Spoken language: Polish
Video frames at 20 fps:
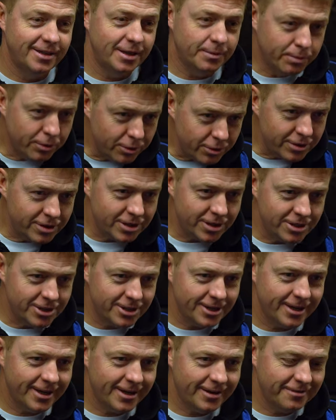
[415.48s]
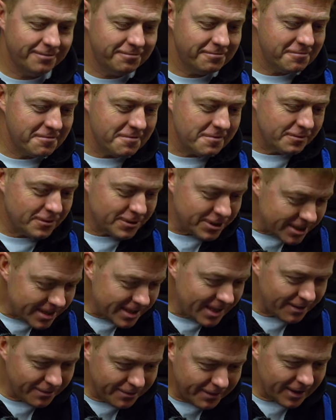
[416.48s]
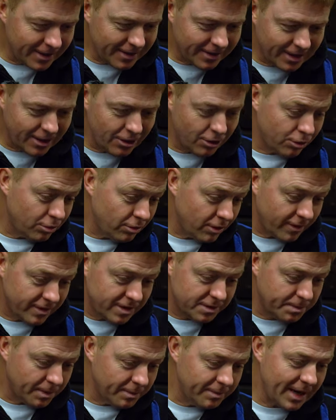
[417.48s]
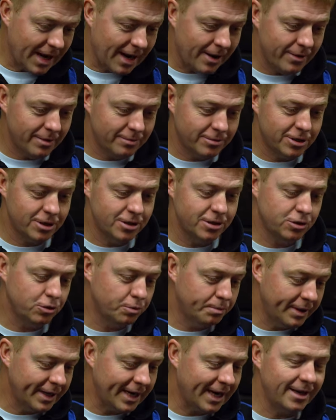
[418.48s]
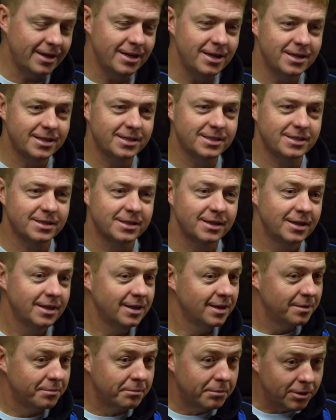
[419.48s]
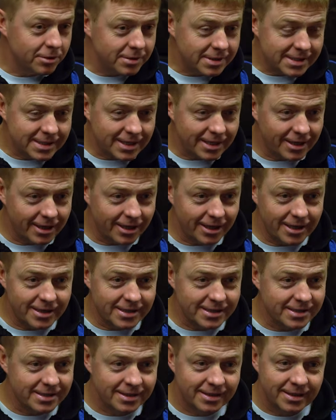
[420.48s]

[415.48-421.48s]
Nie bójcie się, wszystkie wędki, o których wspomniałem, czyli Supera X, Monster X